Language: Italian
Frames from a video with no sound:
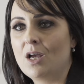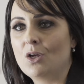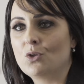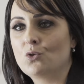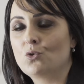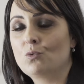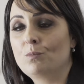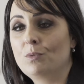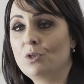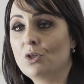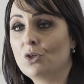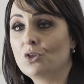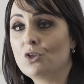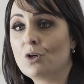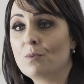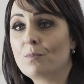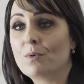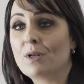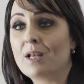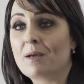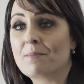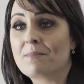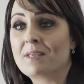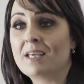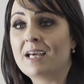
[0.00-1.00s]
Subito
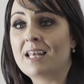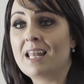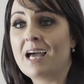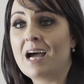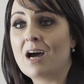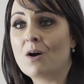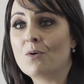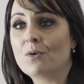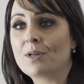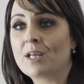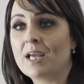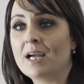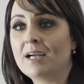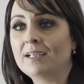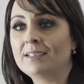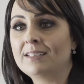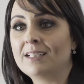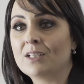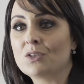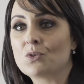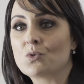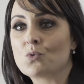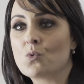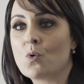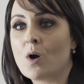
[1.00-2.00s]
dopo la mia laurea,
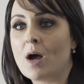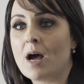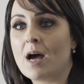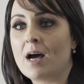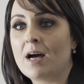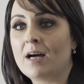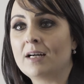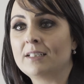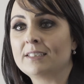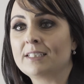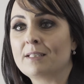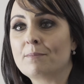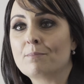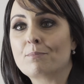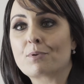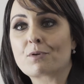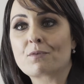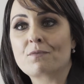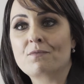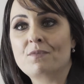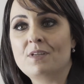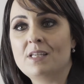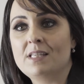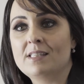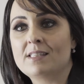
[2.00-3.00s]
la sua
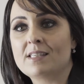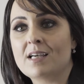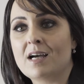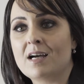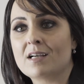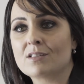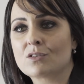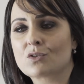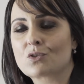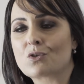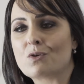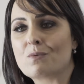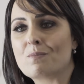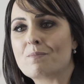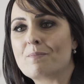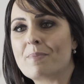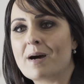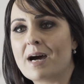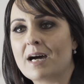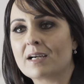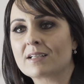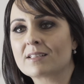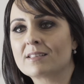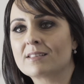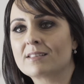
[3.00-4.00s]
improvvisa
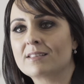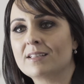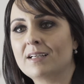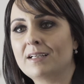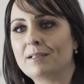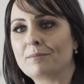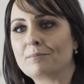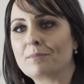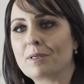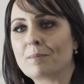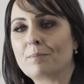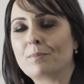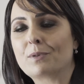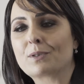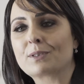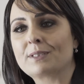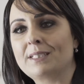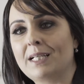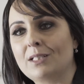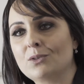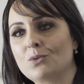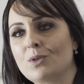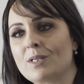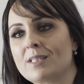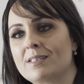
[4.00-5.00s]
scomparsa mi ha
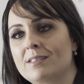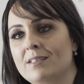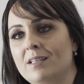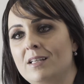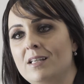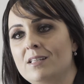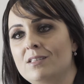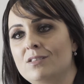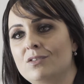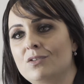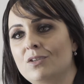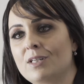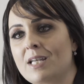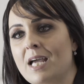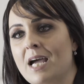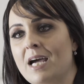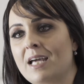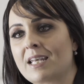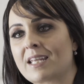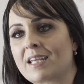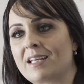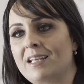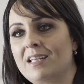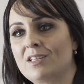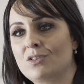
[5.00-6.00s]
portato a
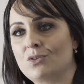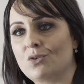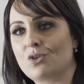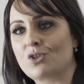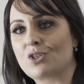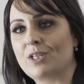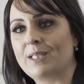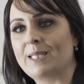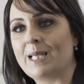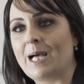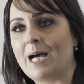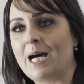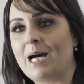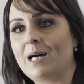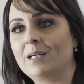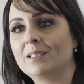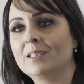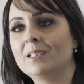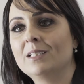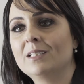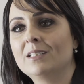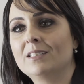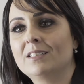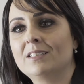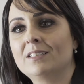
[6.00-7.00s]
selezionare le società
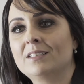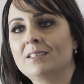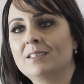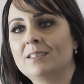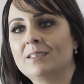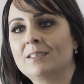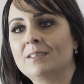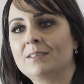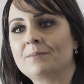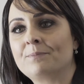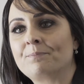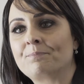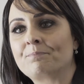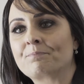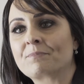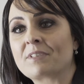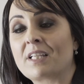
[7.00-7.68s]
eh,